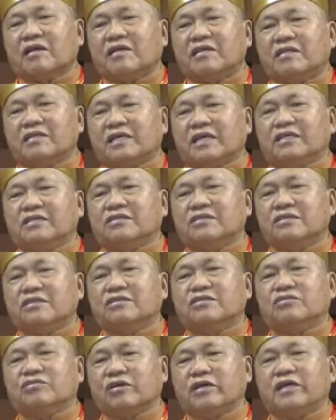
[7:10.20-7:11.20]
先
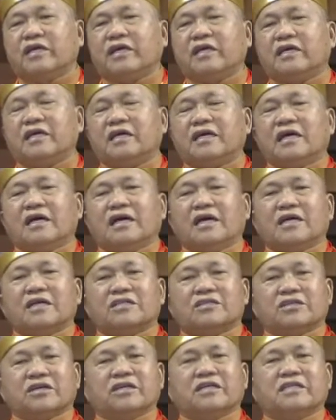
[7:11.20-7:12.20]
世罪业
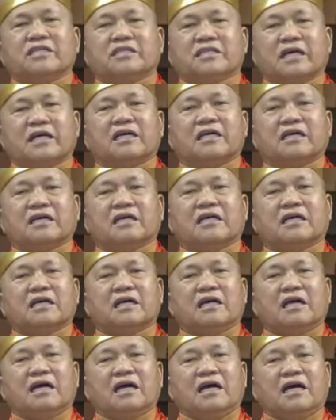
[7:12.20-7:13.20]
这一生，
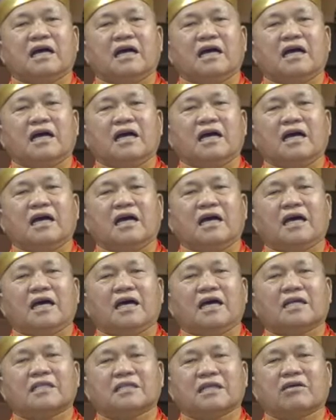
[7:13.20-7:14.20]

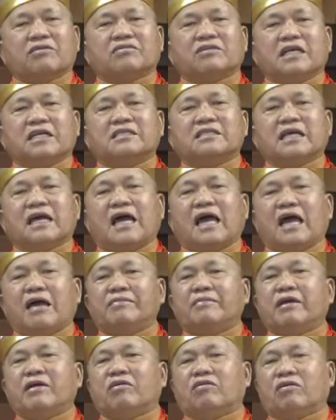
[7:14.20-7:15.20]
到现在还
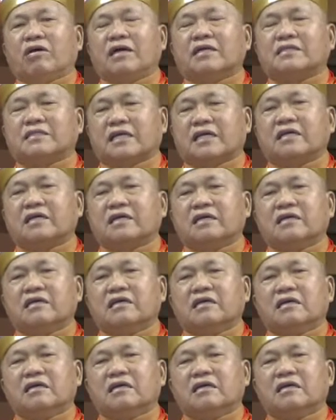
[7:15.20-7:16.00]
没有发生，